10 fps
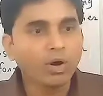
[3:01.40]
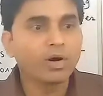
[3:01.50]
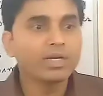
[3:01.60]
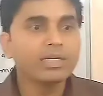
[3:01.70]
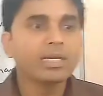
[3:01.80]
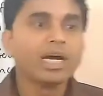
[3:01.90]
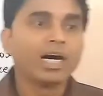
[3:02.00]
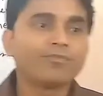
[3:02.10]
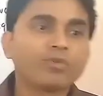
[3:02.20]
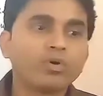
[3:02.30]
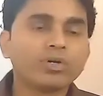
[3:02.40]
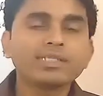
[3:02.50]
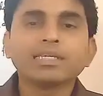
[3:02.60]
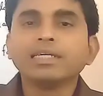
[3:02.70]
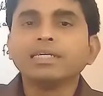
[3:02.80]
और ऑफ
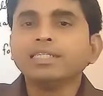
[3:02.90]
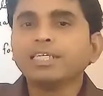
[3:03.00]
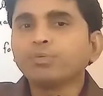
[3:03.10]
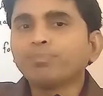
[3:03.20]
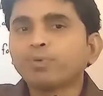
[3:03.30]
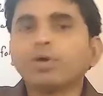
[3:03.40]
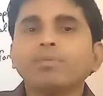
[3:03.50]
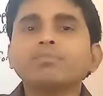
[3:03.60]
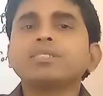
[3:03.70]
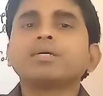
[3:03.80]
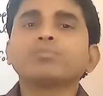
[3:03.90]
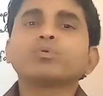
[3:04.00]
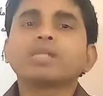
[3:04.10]
कोर्स ये जो प्रॉब्लम्स हमको